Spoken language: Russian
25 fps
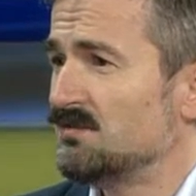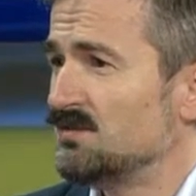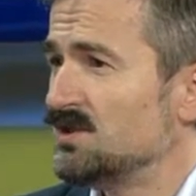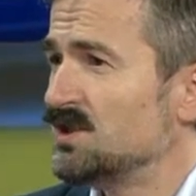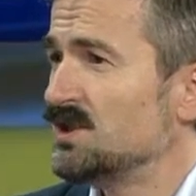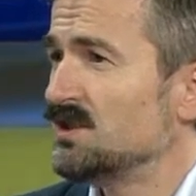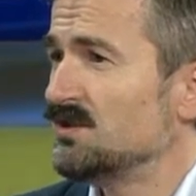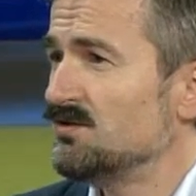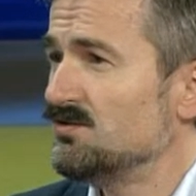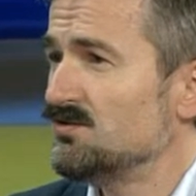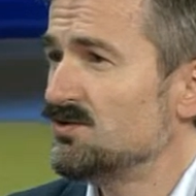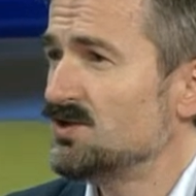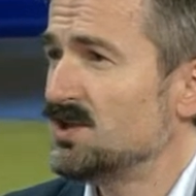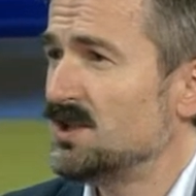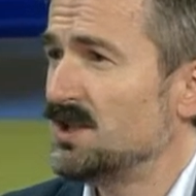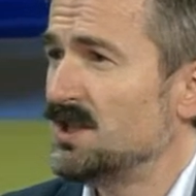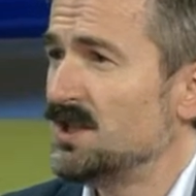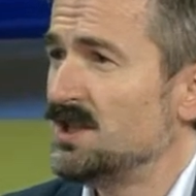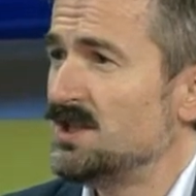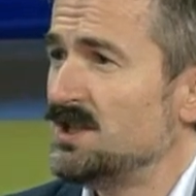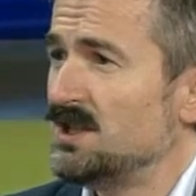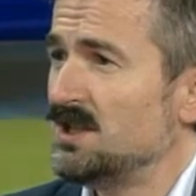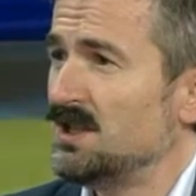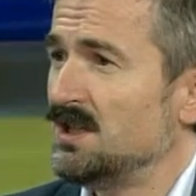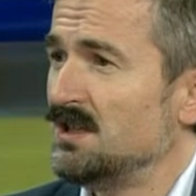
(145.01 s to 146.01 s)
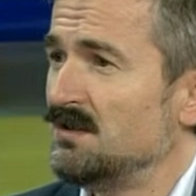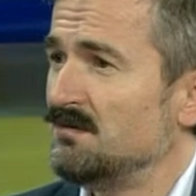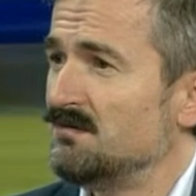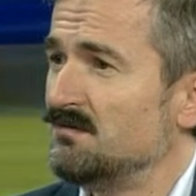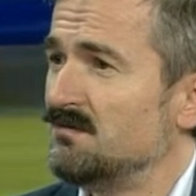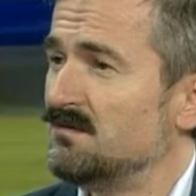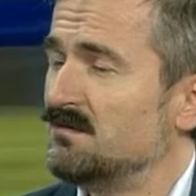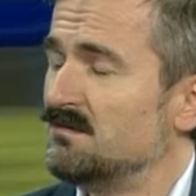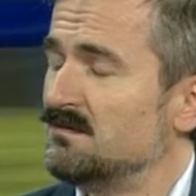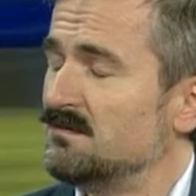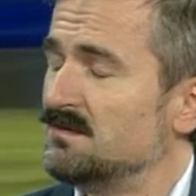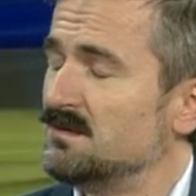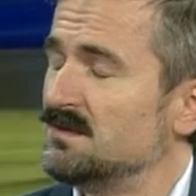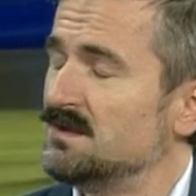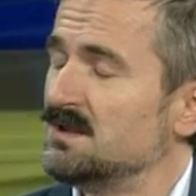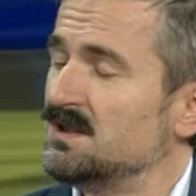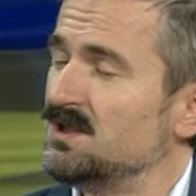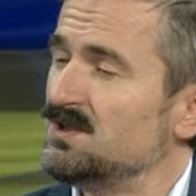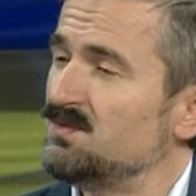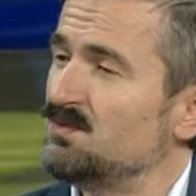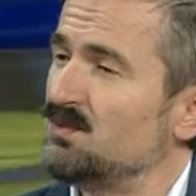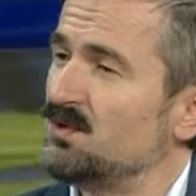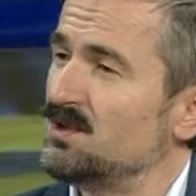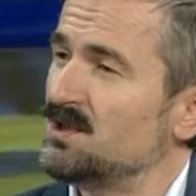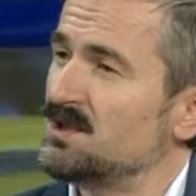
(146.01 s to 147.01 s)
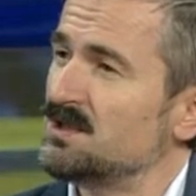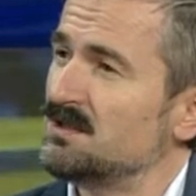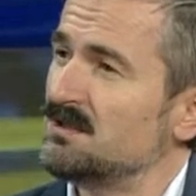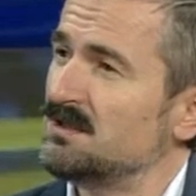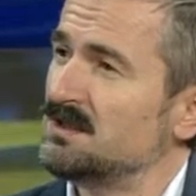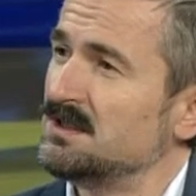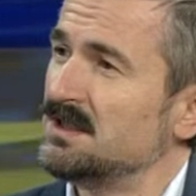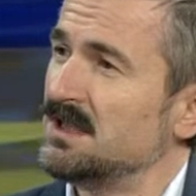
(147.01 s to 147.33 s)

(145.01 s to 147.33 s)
Вот их нужно найти и э, использовать.